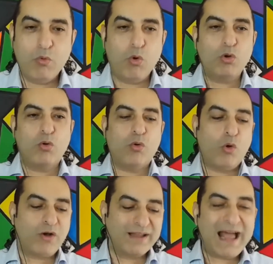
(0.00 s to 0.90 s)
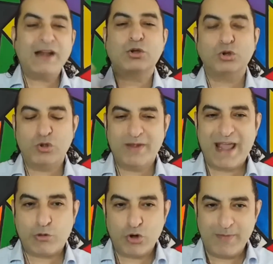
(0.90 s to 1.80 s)
O, o kadar kötü bir
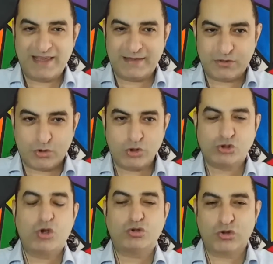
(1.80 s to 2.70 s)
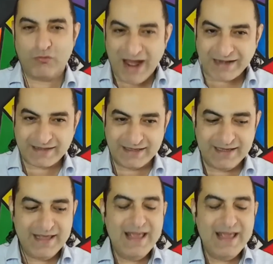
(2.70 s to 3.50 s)
ekonomik konjonktür var ki